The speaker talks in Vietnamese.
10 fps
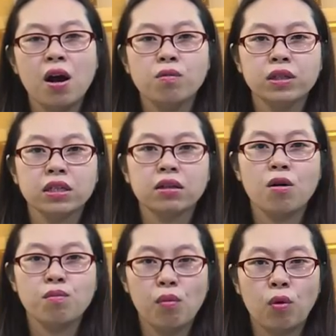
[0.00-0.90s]

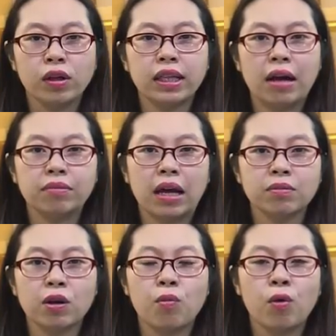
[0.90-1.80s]

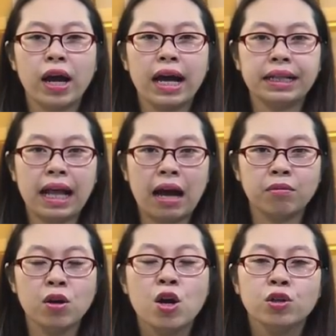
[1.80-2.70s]

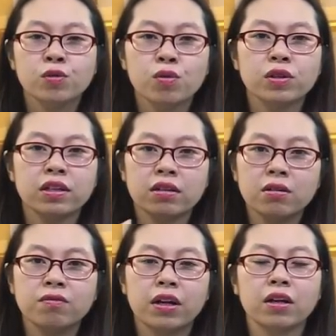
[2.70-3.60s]
0904886428 Chúng tôi sẽ
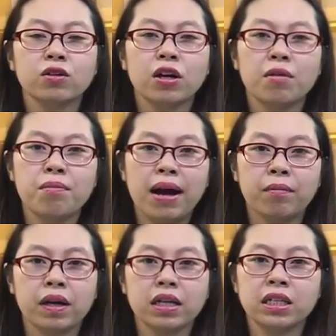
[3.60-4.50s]
tư vấn cho các
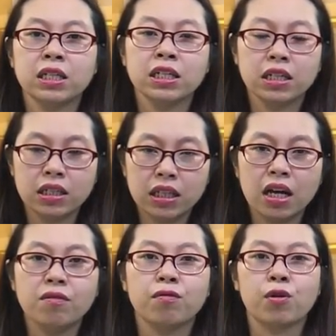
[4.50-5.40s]
bạn một cách chi
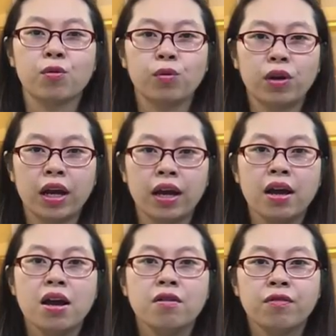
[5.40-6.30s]
tiết và cụ thể
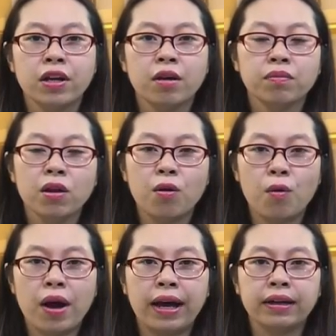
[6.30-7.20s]
về nấm thượng
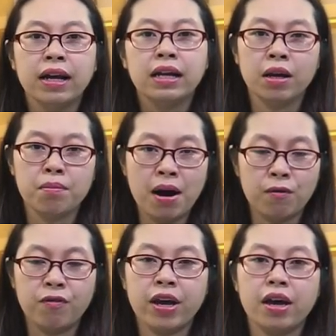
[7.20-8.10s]
hoàng để
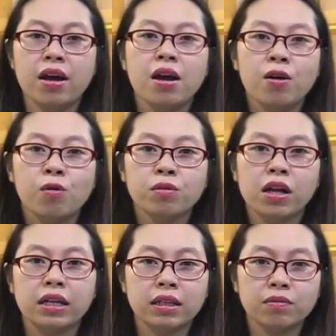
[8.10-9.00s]
bảo vệ cũng
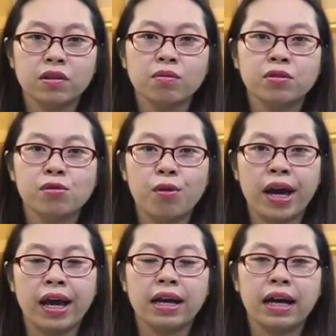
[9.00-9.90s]
như là chăm sóc sức
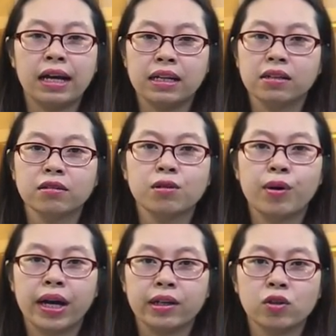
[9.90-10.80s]
khỏe, cải thiện sức
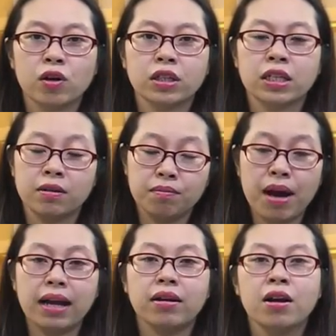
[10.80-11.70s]
khỏe cho chính
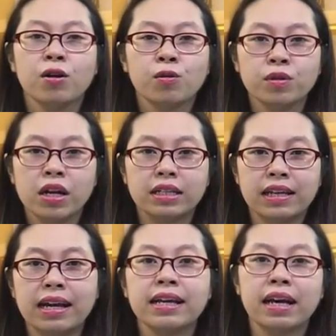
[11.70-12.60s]
bạn cũng như là
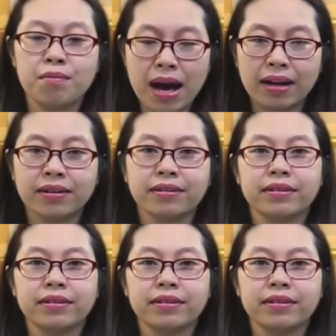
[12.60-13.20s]
gia đình các bạn.